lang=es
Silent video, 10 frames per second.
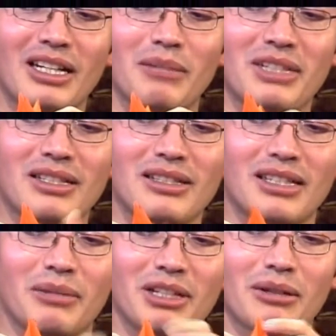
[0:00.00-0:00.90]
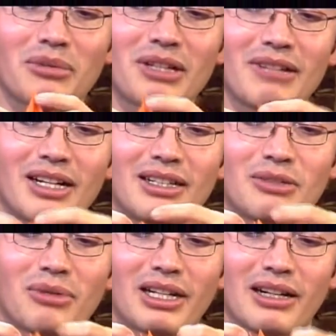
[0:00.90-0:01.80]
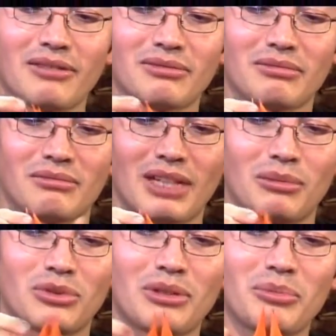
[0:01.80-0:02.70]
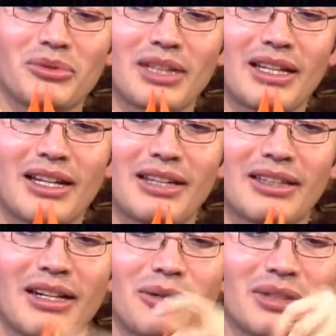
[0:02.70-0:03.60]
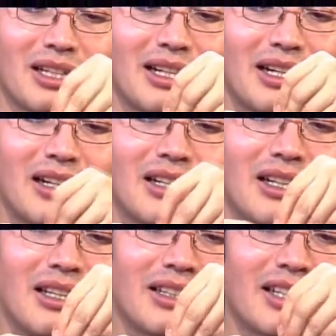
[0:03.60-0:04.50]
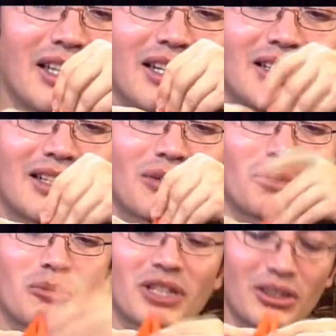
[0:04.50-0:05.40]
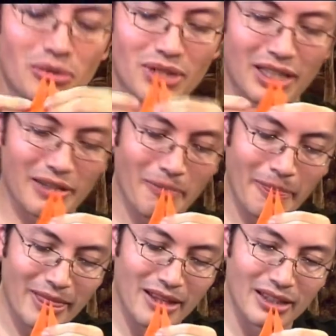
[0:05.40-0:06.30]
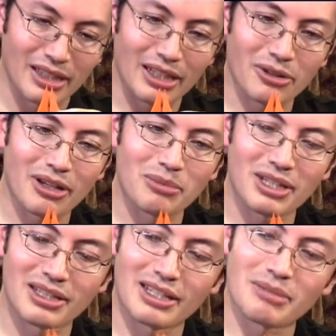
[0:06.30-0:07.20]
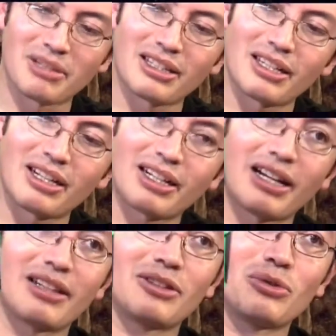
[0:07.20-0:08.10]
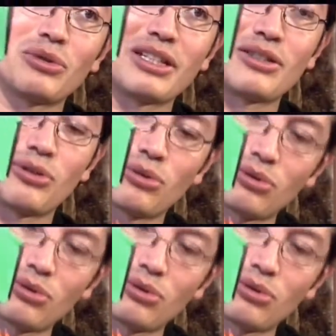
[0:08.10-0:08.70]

más sencilla. vamos a bajar esto acá. Bajamos una punta de adelante, la otra de acá. Que queden estas dos piquitos aquí. Y lo que vamos a hacer es meter acá nuestro